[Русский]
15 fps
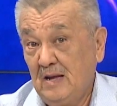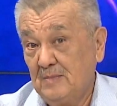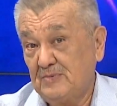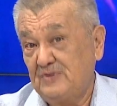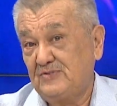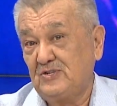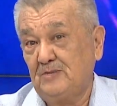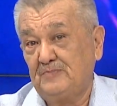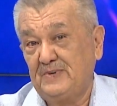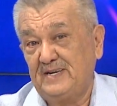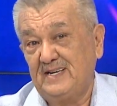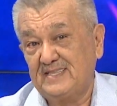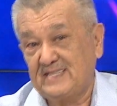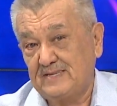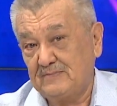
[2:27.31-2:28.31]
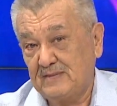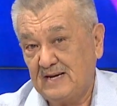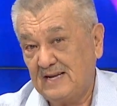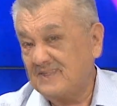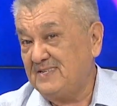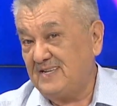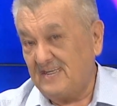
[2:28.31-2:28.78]
При всем при этом
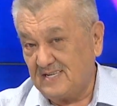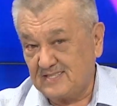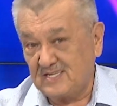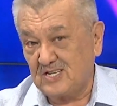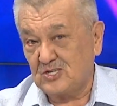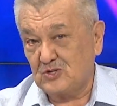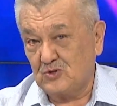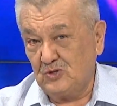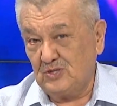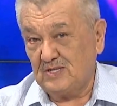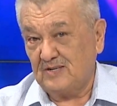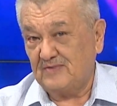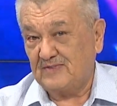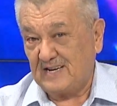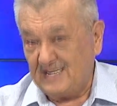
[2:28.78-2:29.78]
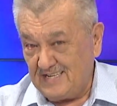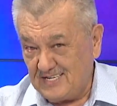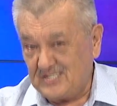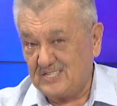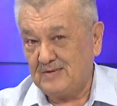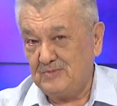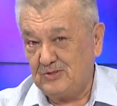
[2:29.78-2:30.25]
от директора школы в
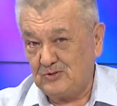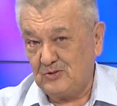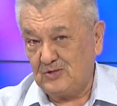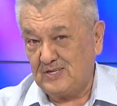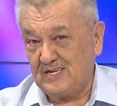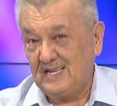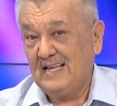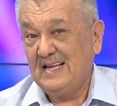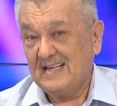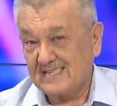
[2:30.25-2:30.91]
конечном итоге